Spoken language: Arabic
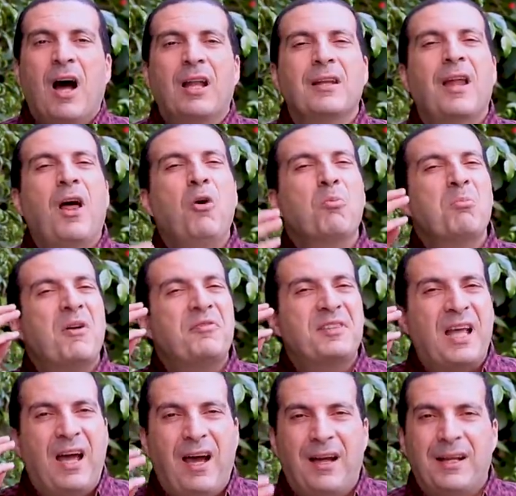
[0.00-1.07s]
اللهم
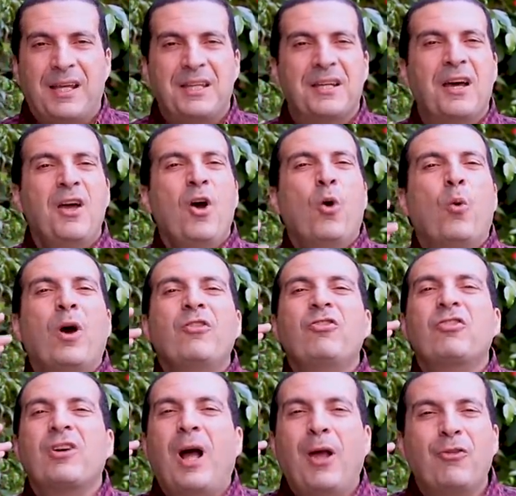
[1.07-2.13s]
افتح علينا
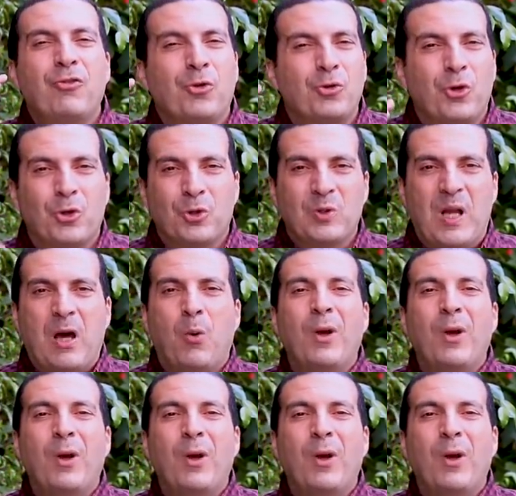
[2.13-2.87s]
واشرح صدورنا